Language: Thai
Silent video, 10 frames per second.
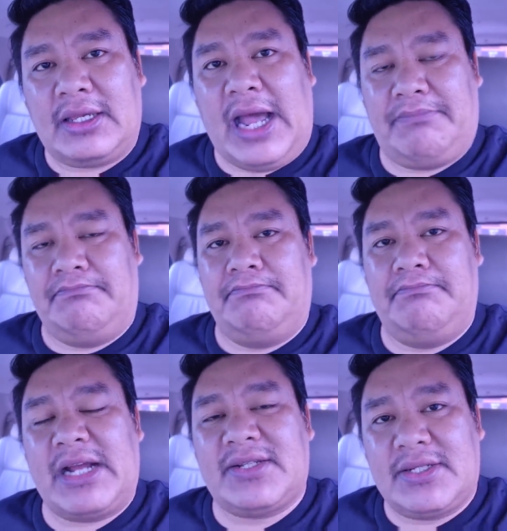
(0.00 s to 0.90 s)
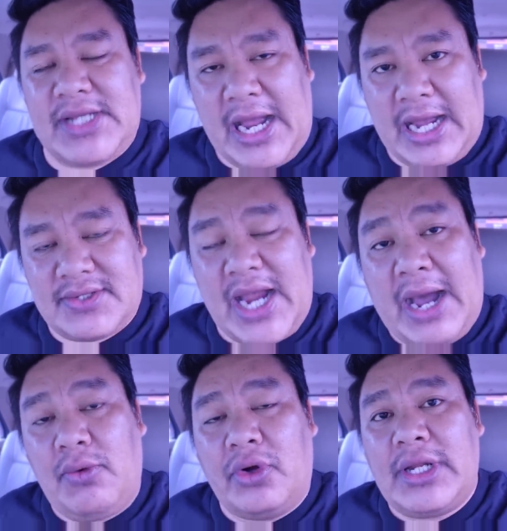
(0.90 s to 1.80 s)
กับนักศึกษาสา
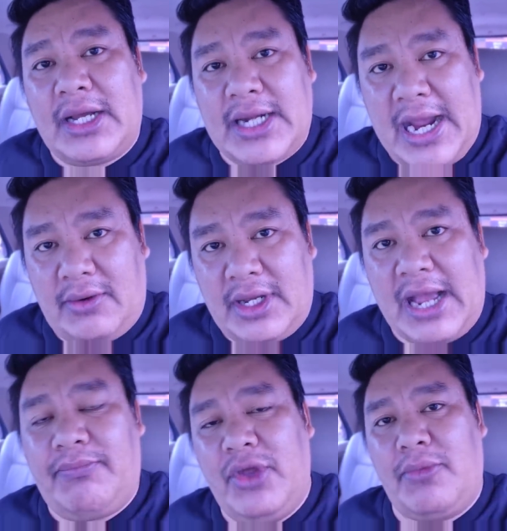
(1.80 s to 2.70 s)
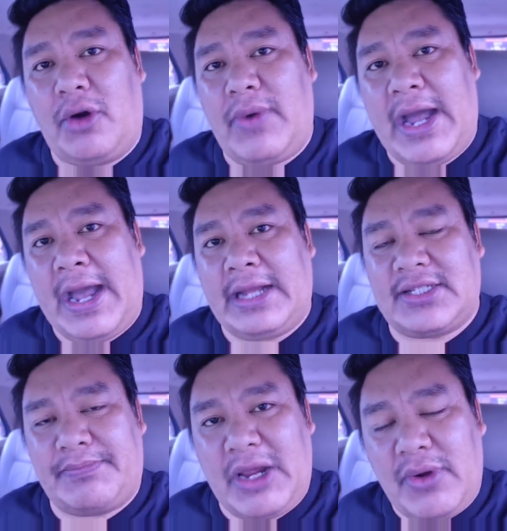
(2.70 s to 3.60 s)
วคนดังกล่าวนะครับ โดยบอกว่า
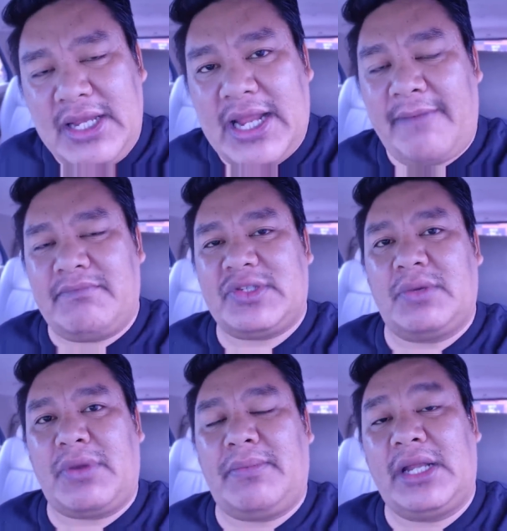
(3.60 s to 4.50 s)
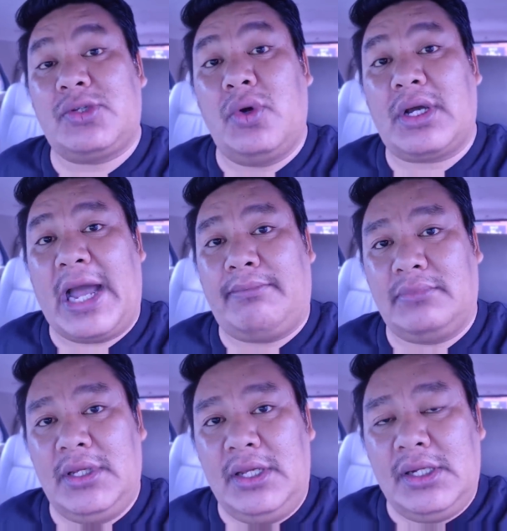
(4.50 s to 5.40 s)
จะไปวันนี้แหละสักประมาณช่วง
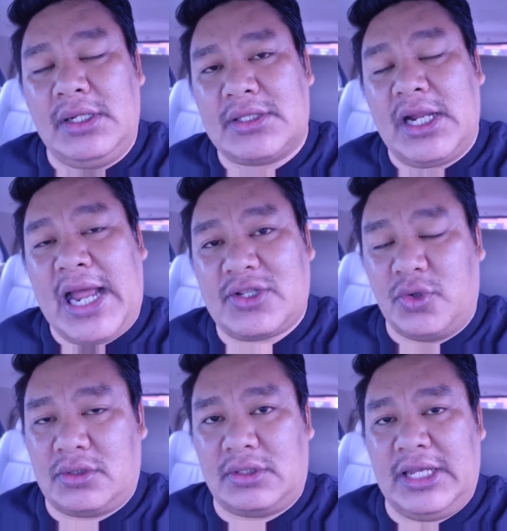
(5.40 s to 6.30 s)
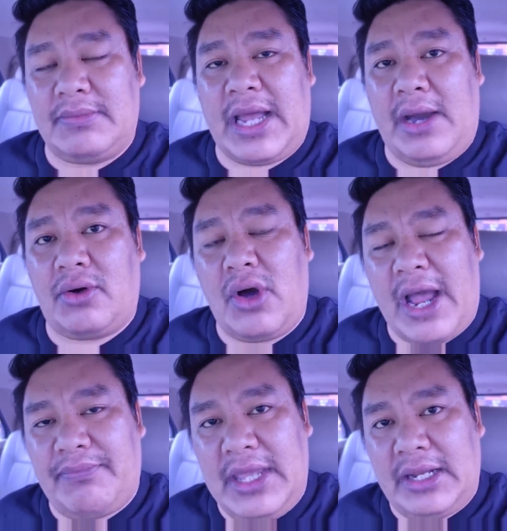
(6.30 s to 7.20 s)
ค่ำซึ่งล่าสุดทีมข่าวก็
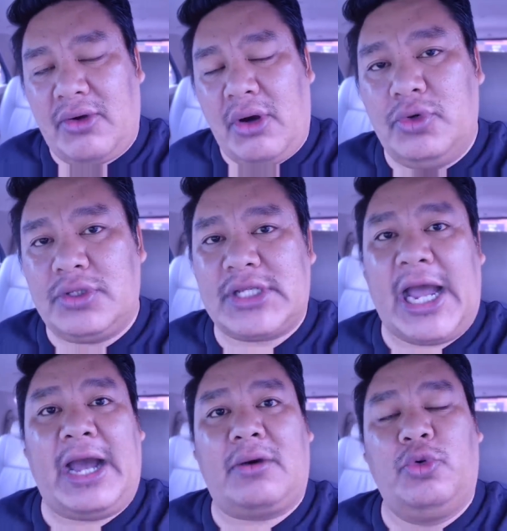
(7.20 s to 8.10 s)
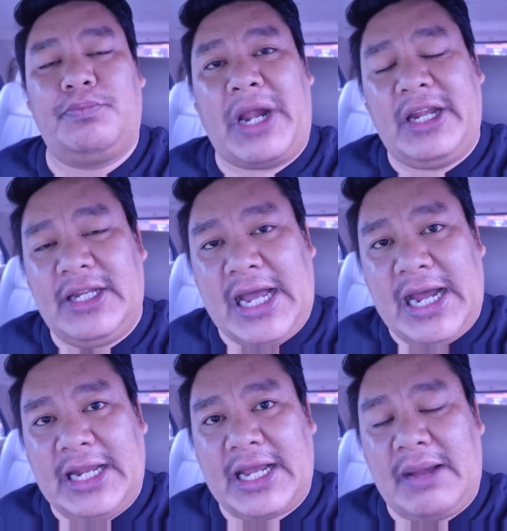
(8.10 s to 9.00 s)
อัปเดตข้ลจากคุณปารีนา
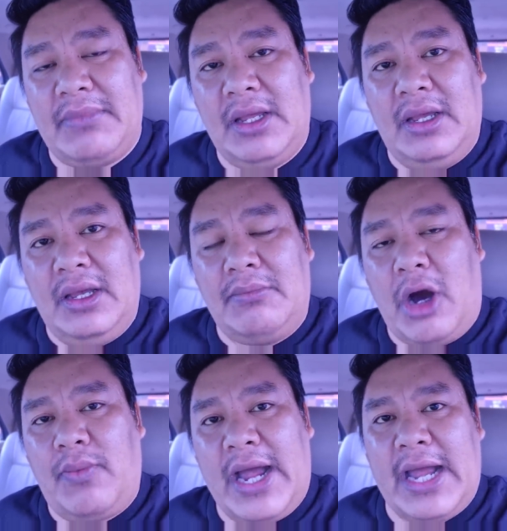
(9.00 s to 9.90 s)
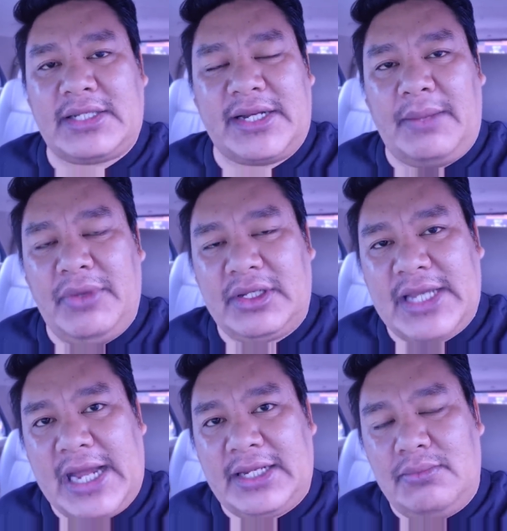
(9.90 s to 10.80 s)
นะครับ บอกว่าจะดำเนิน
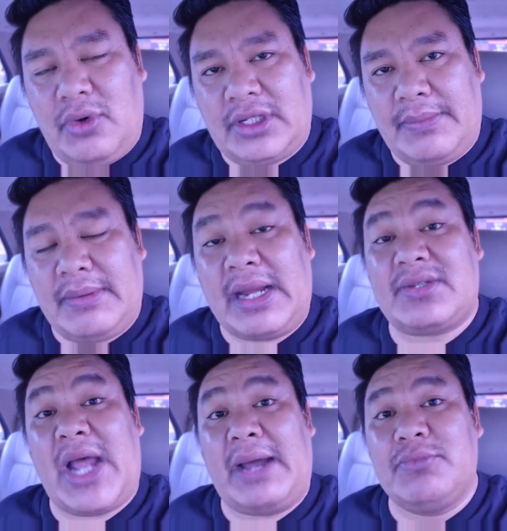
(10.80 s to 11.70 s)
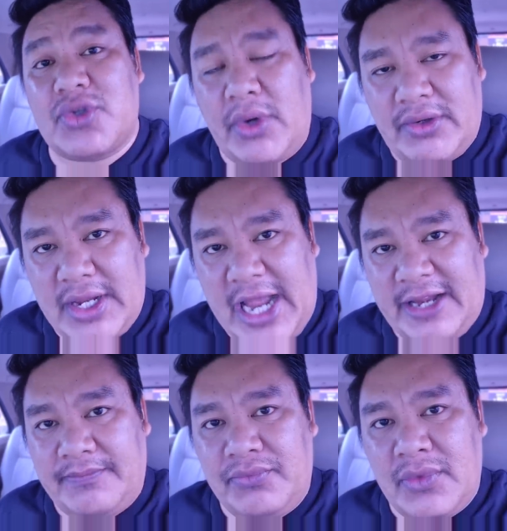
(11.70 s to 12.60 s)
การทั้งหมดเนี่ยประมาณ 3 ส่วนด้วยกัน
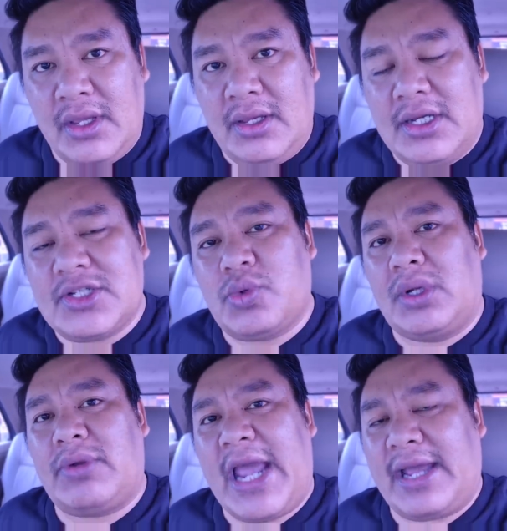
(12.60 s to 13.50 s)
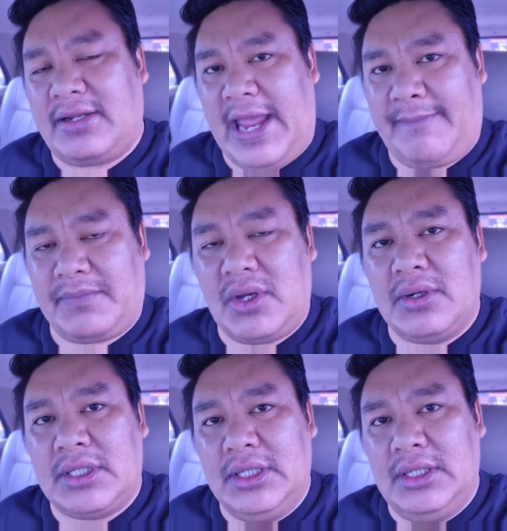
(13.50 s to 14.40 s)
คือส่วนแรก เนี่ยก็
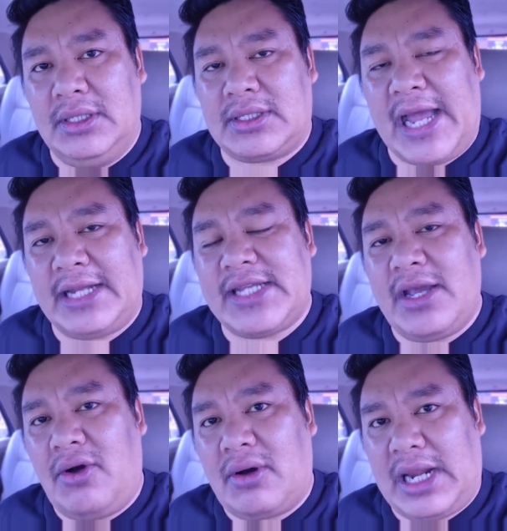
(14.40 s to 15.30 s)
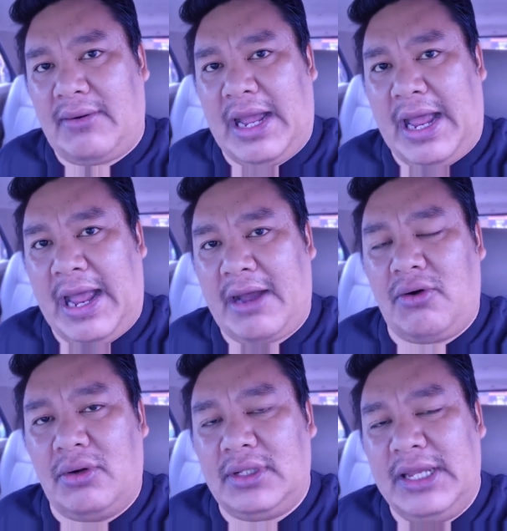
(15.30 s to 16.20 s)
คือการแจ้งข้อกล่าวหา
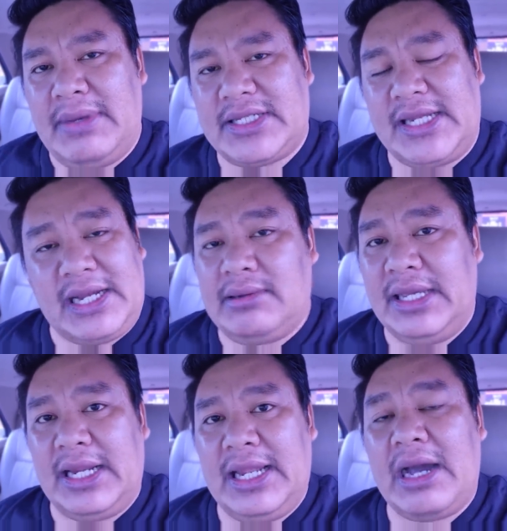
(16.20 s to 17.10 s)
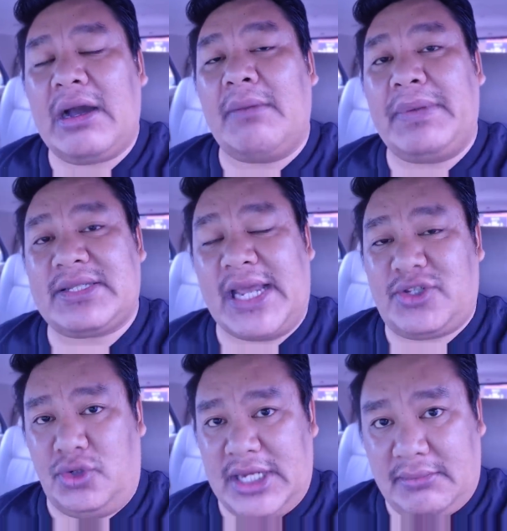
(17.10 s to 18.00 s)
คนที่ไม่ใช่นักเรียนแล้วก็ไปใส่
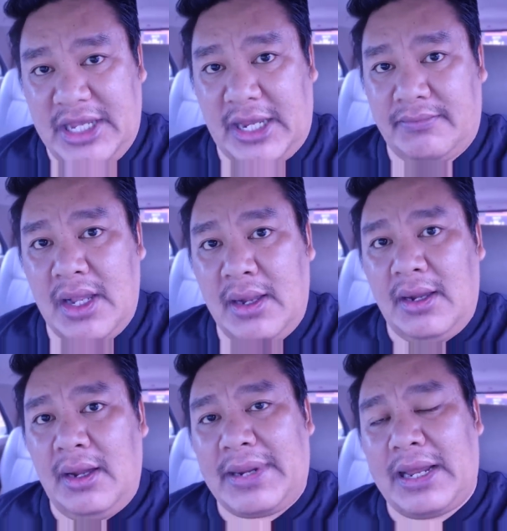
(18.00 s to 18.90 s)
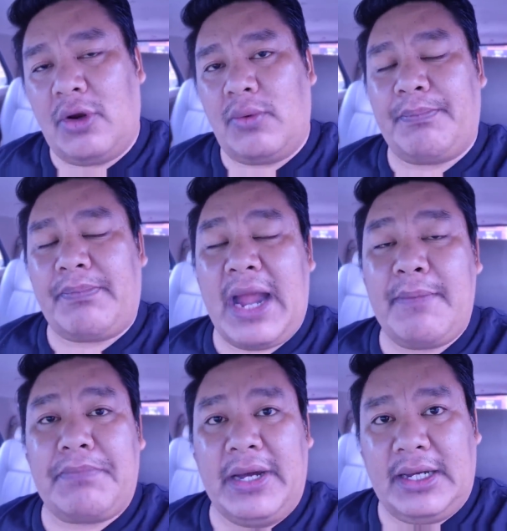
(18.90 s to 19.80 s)
ชุดนักเรียนปรากฏว่าไป
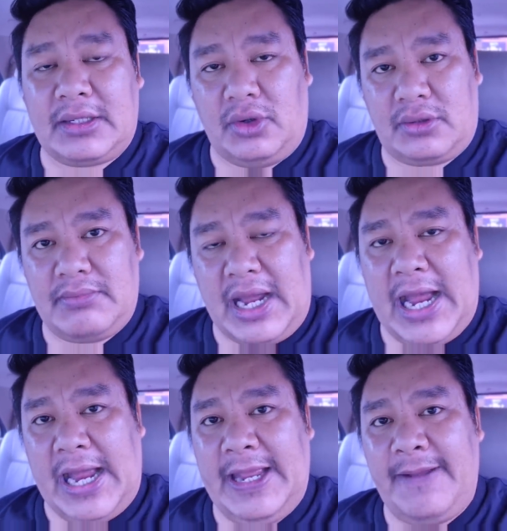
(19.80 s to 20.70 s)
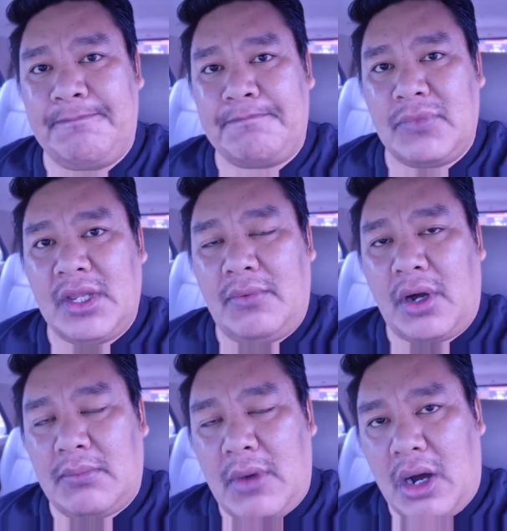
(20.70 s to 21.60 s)
เปิดกฎหมายพ
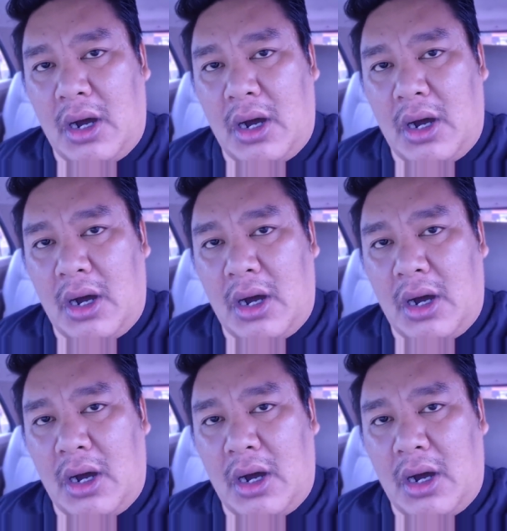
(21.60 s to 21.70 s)
รบ